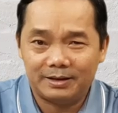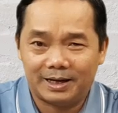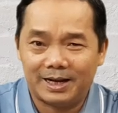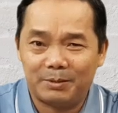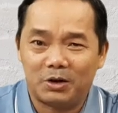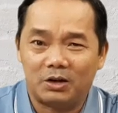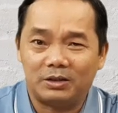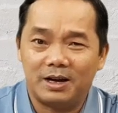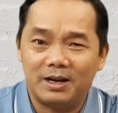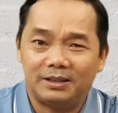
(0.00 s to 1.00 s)
Anh em
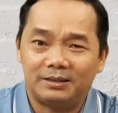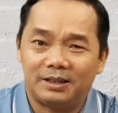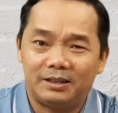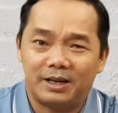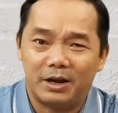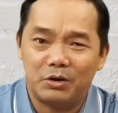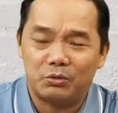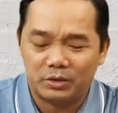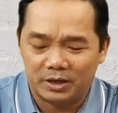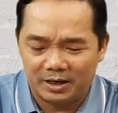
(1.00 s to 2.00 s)
còn nhớ cái tiếng kêu
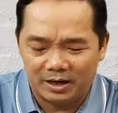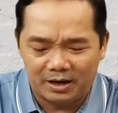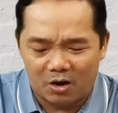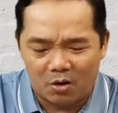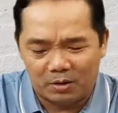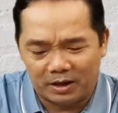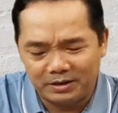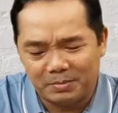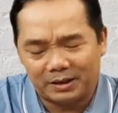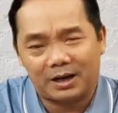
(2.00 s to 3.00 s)
của những linh hồn ở
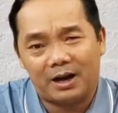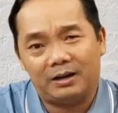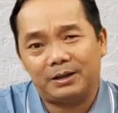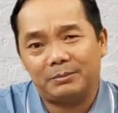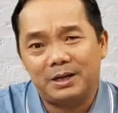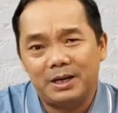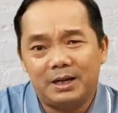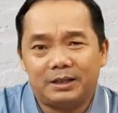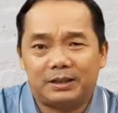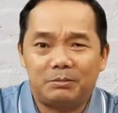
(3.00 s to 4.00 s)
dưới bàn thờ
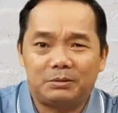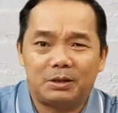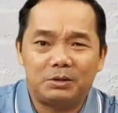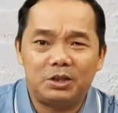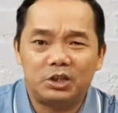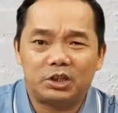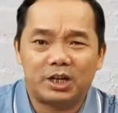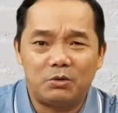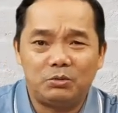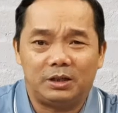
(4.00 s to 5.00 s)
trong chương
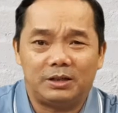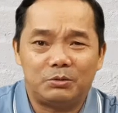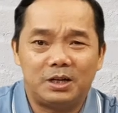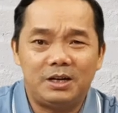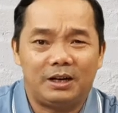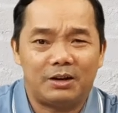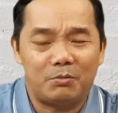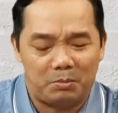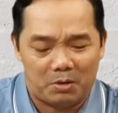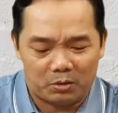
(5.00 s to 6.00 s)
6 từ câu 9 đến câu
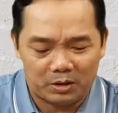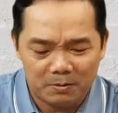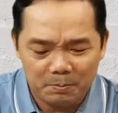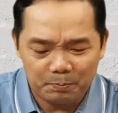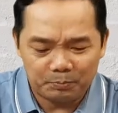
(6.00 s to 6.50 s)
11 không?